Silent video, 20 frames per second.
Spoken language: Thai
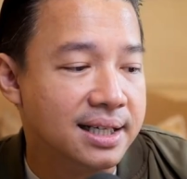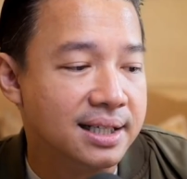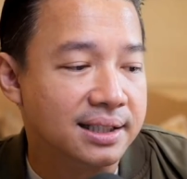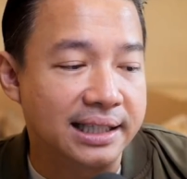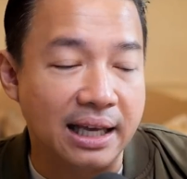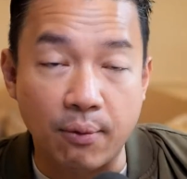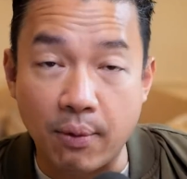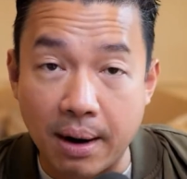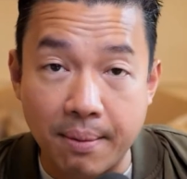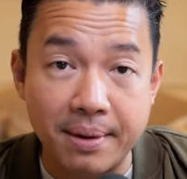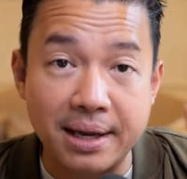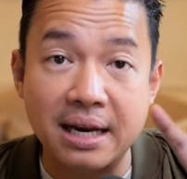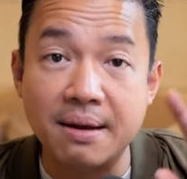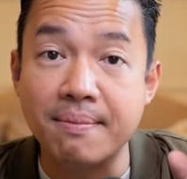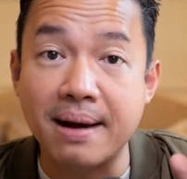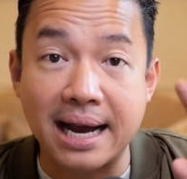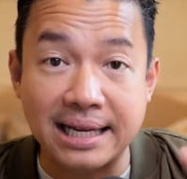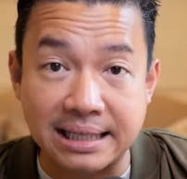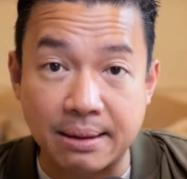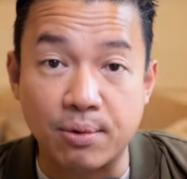แต่ว่าไม่ได้
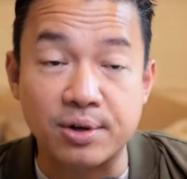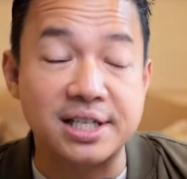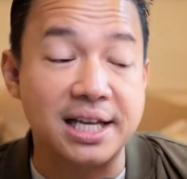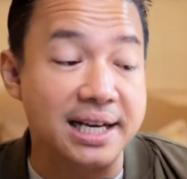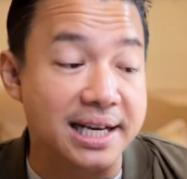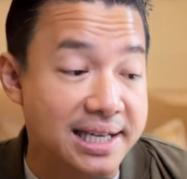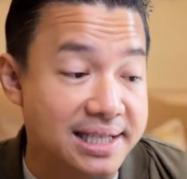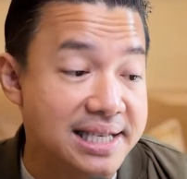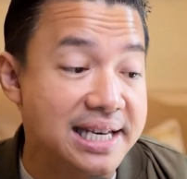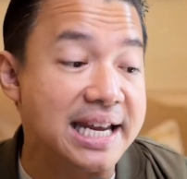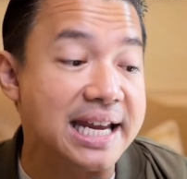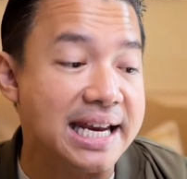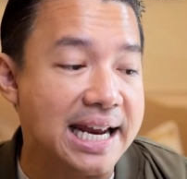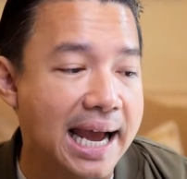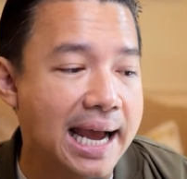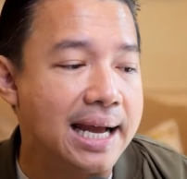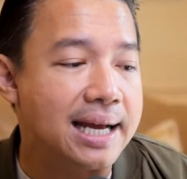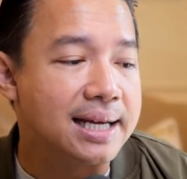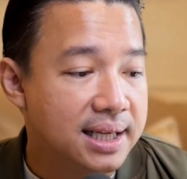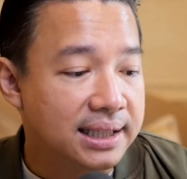มาจากบริษัทดิสนีย์
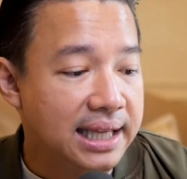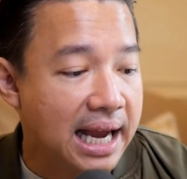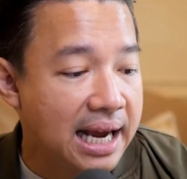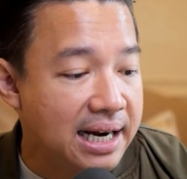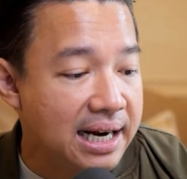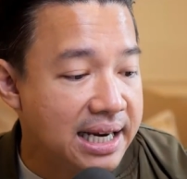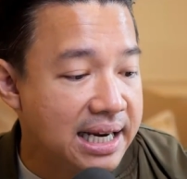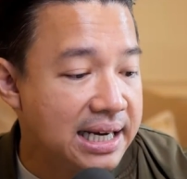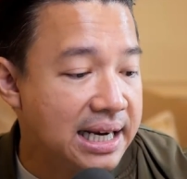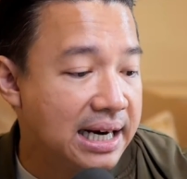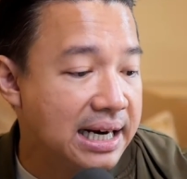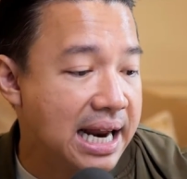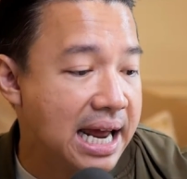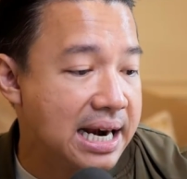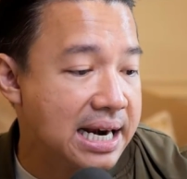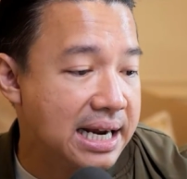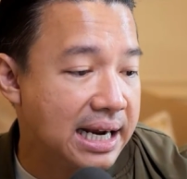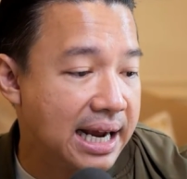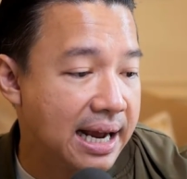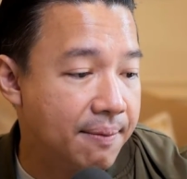นะทั้งนี้ทั้งนั้
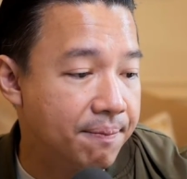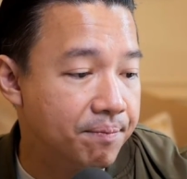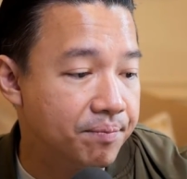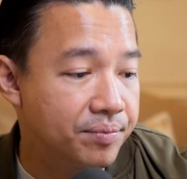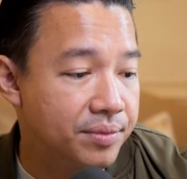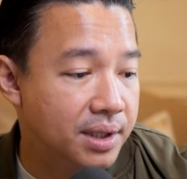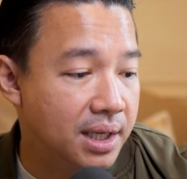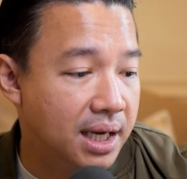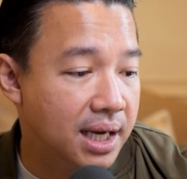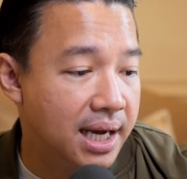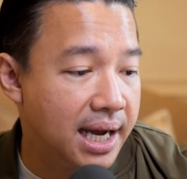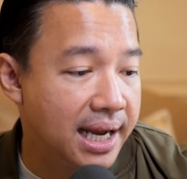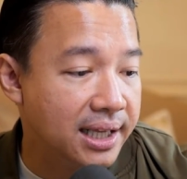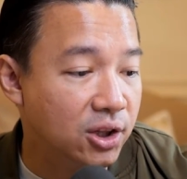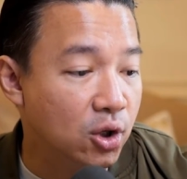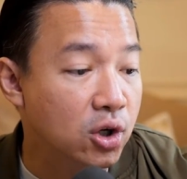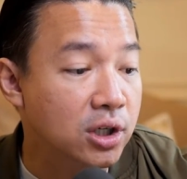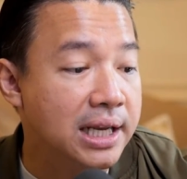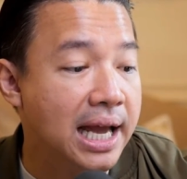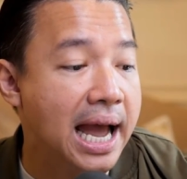นนะครับไอ้
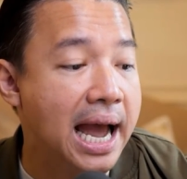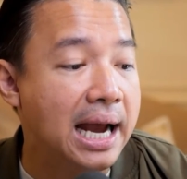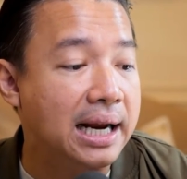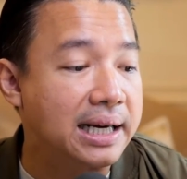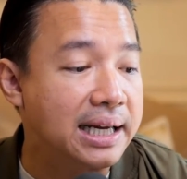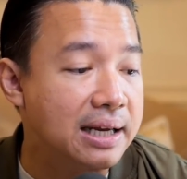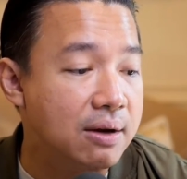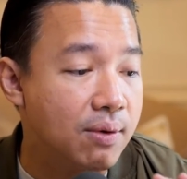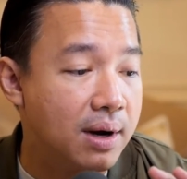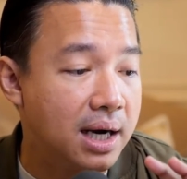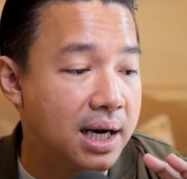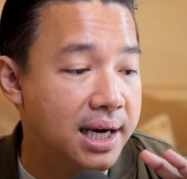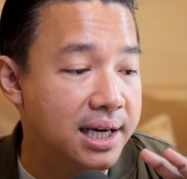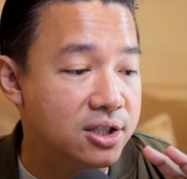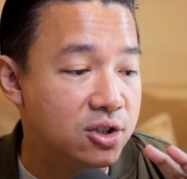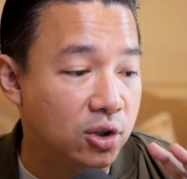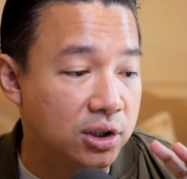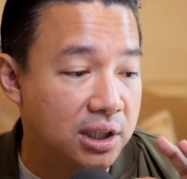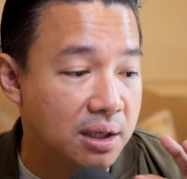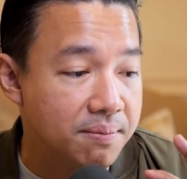ต้นทางนี้ว่าเคย
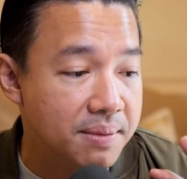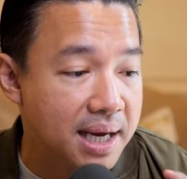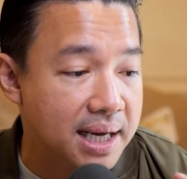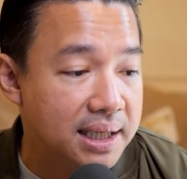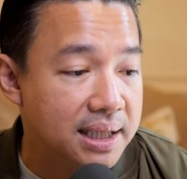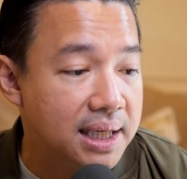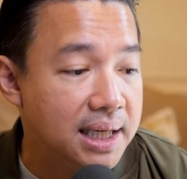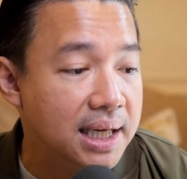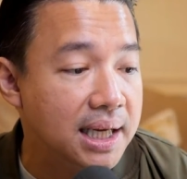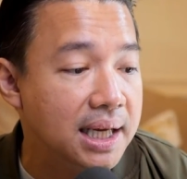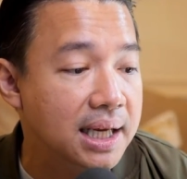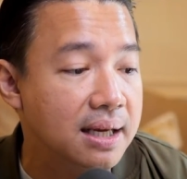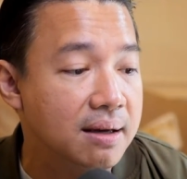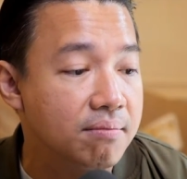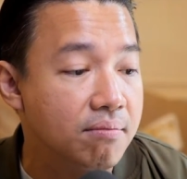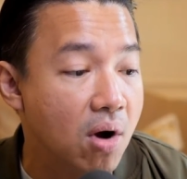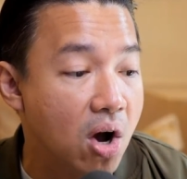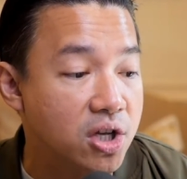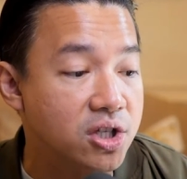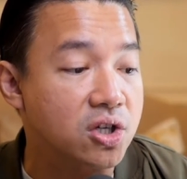จดทะเบียนที่
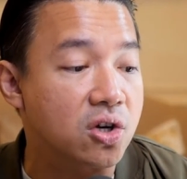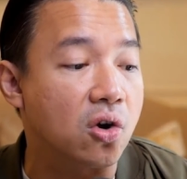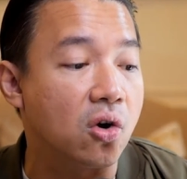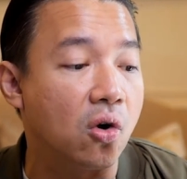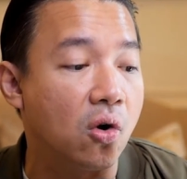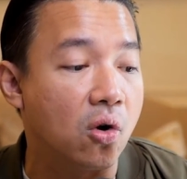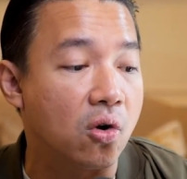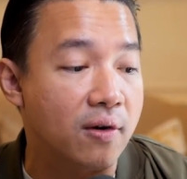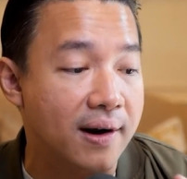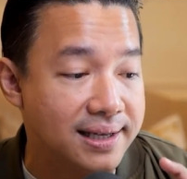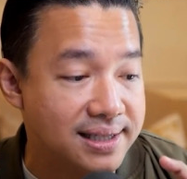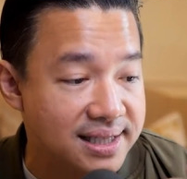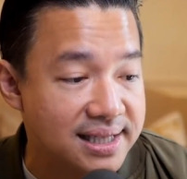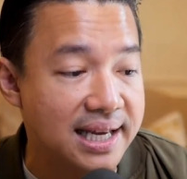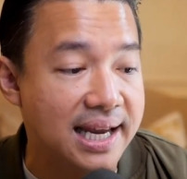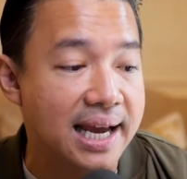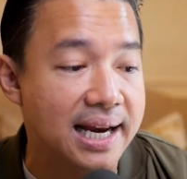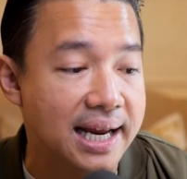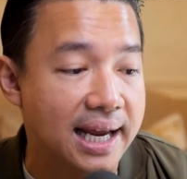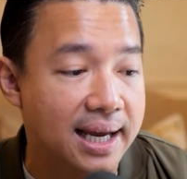มอสโกรัส
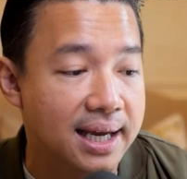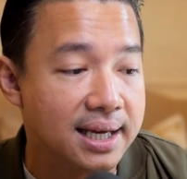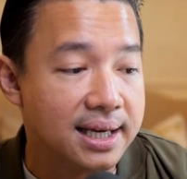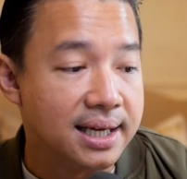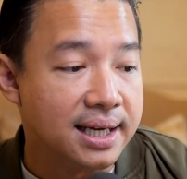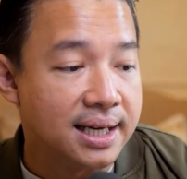เซียเนี่ย